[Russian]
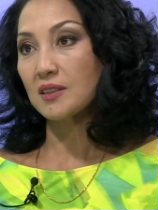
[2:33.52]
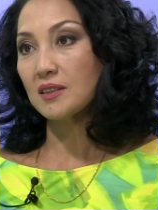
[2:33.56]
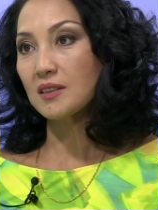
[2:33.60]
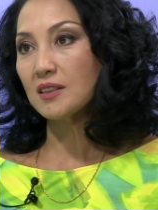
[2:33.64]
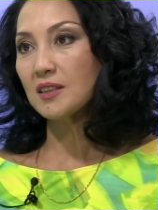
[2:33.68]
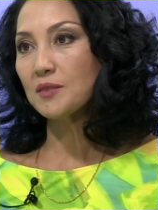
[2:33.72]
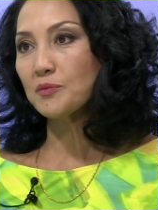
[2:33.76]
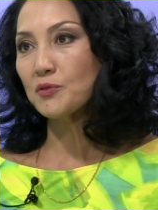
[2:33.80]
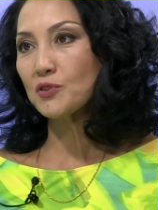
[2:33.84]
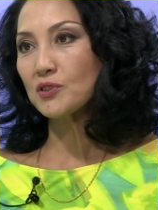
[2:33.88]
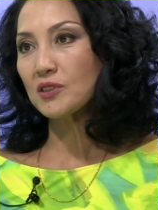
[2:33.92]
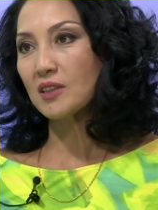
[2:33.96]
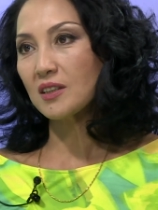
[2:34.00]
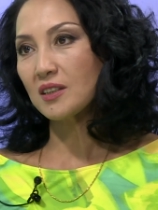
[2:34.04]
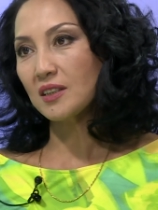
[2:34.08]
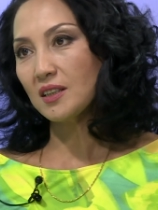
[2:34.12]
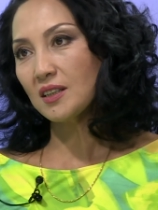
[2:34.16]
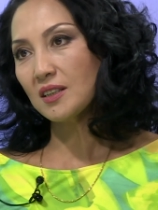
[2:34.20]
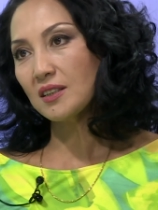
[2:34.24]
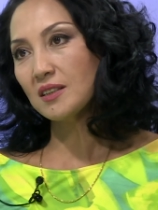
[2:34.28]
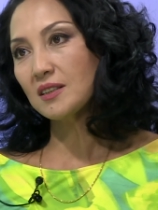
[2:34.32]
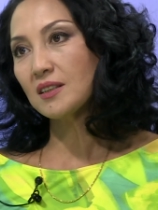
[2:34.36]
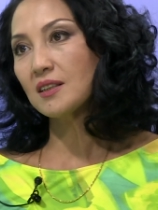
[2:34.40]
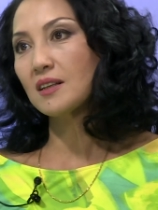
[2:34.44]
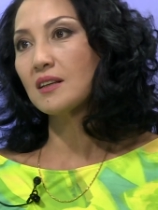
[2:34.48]
такая музыка,
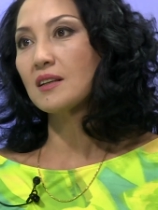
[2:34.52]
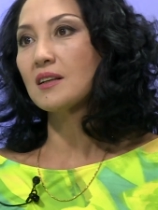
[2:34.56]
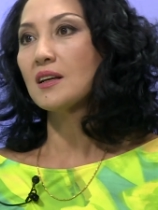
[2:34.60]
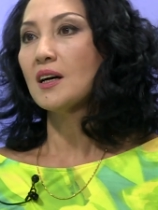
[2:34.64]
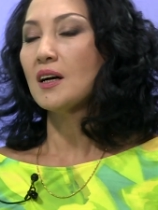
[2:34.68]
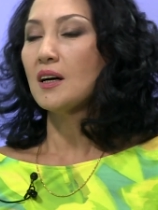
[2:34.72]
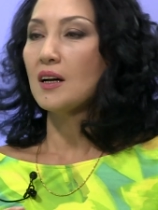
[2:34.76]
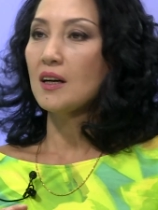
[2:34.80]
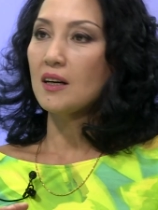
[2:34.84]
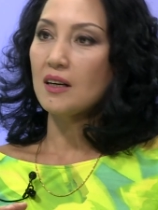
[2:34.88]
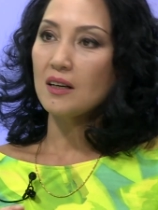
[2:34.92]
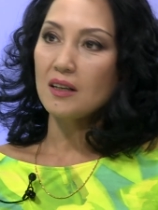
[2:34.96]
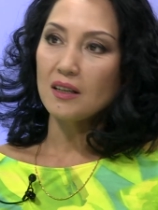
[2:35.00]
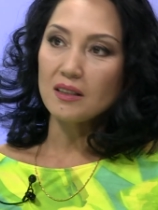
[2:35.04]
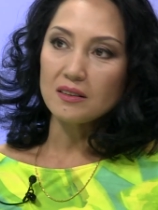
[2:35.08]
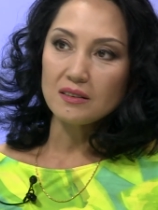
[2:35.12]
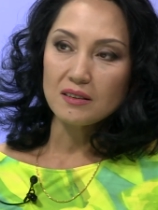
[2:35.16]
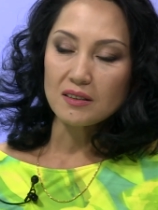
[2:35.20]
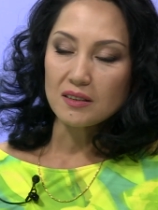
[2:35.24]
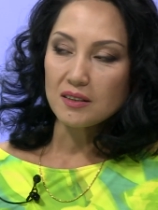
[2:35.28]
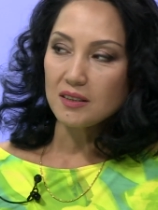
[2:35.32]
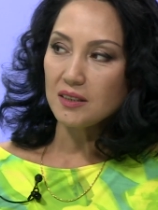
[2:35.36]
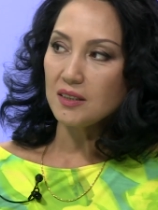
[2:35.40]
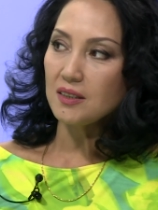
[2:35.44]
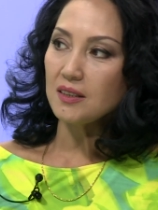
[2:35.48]
Гендель, а,
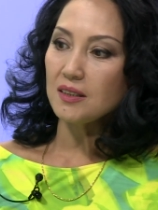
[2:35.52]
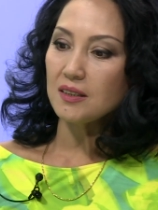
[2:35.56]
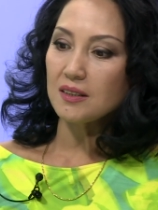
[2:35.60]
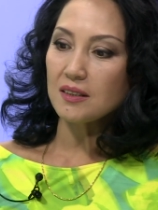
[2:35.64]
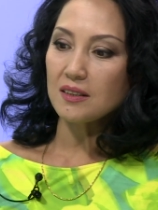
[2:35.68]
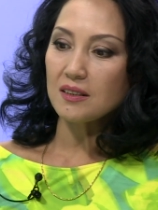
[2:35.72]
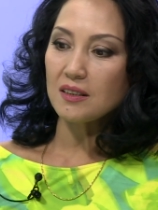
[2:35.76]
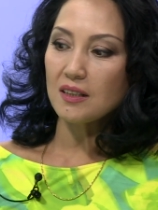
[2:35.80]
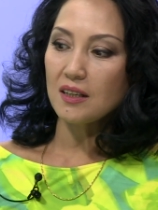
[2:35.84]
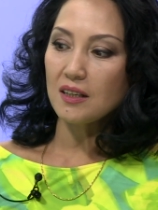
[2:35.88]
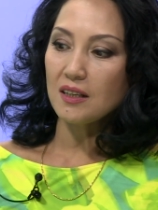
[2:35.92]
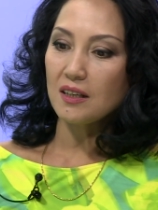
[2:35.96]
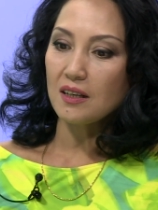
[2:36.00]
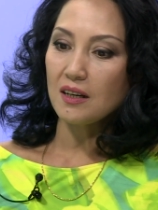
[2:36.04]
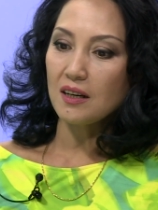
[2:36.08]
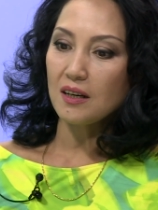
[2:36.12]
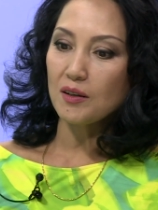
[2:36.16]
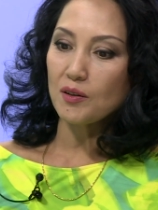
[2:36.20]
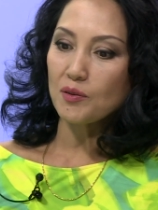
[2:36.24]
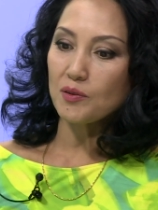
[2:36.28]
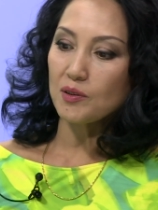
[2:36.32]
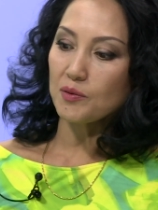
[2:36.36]
Тортини и так далее.